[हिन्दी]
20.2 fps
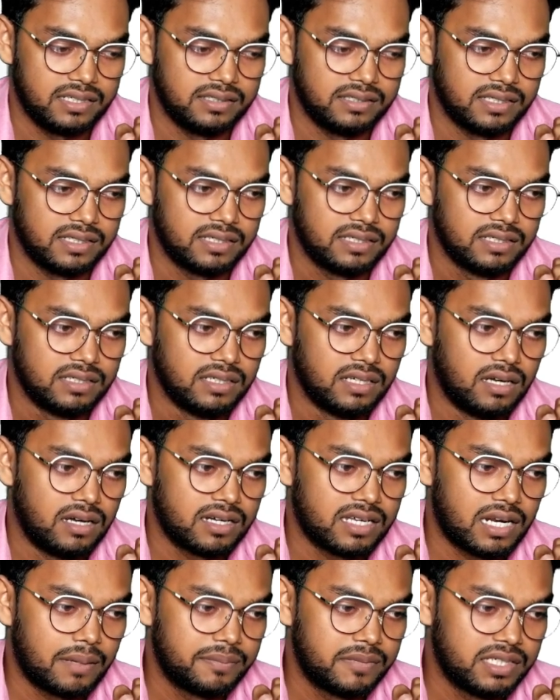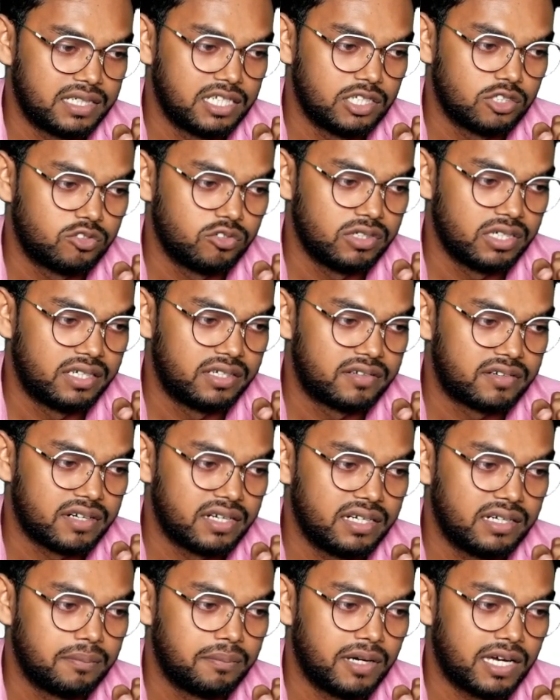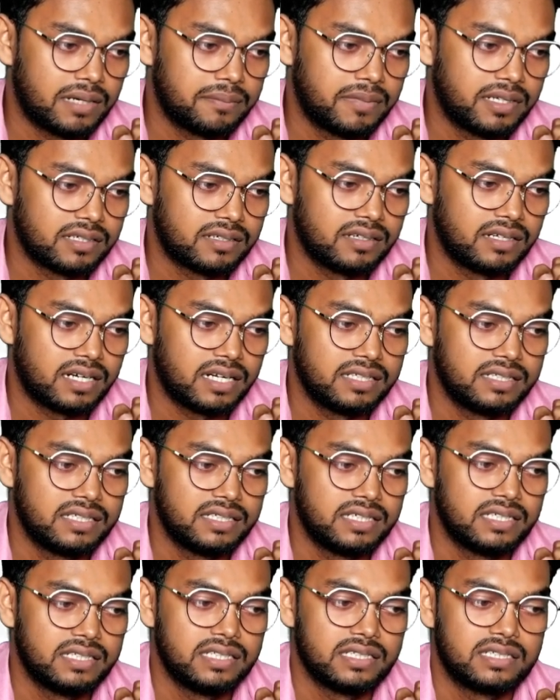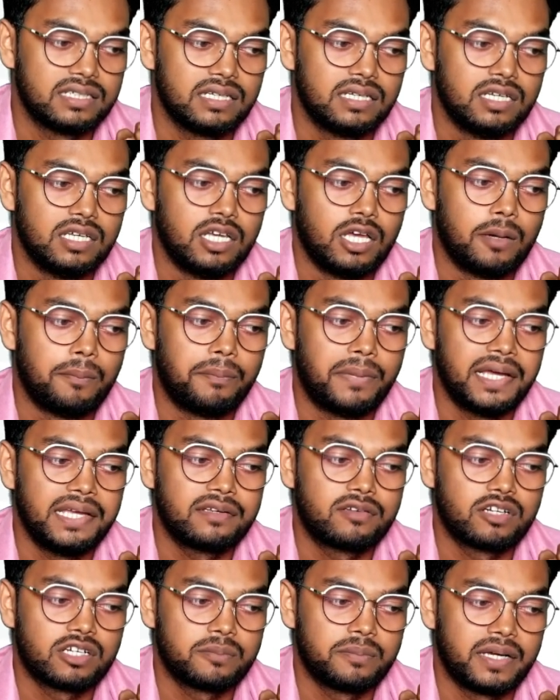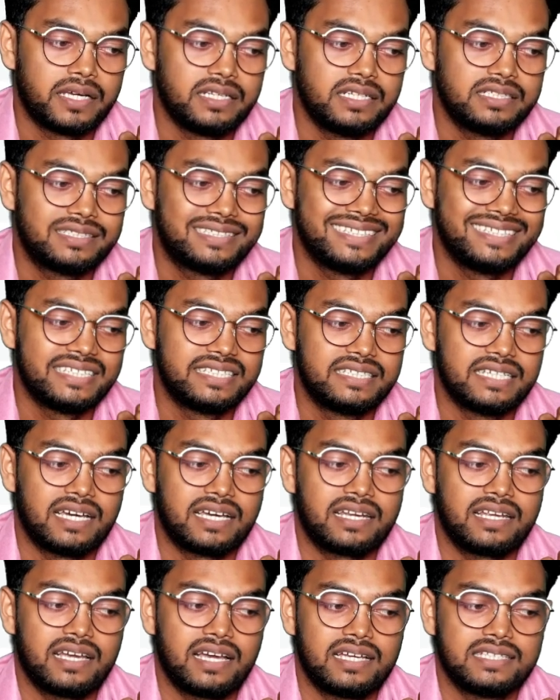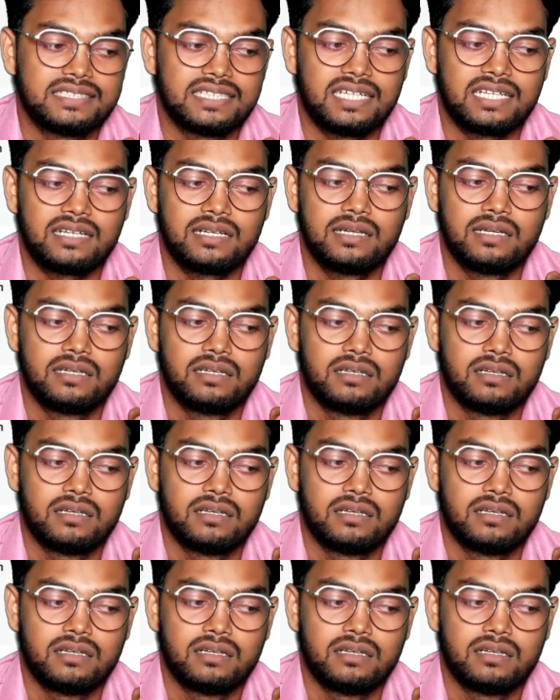रही है अगर आप देखिए तो ये ट्रेंड बार बार कर रहा है ये देखिए बाइकट बाइनेंस ग्यारह हज़ार